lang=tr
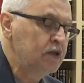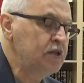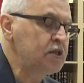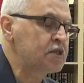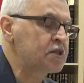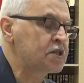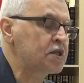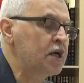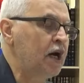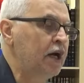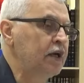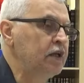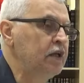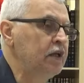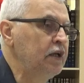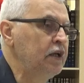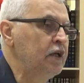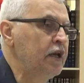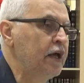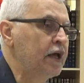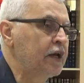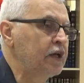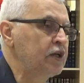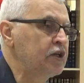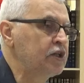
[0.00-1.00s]

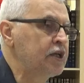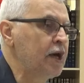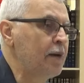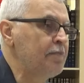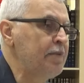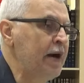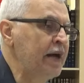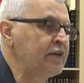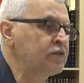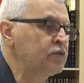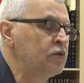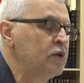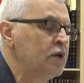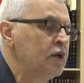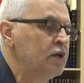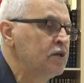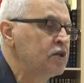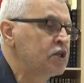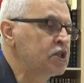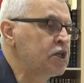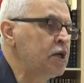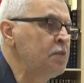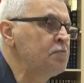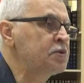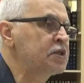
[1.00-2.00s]
İsraillileri gebert
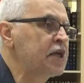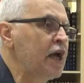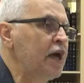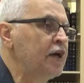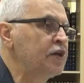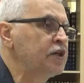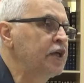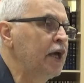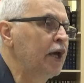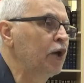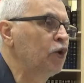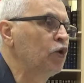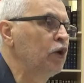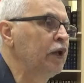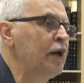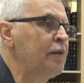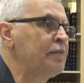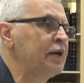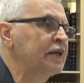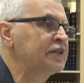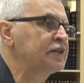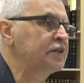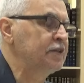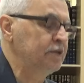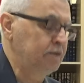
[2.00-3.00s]
kimse engel
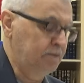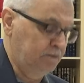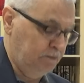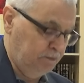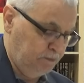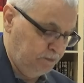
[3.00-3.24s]
olamasın.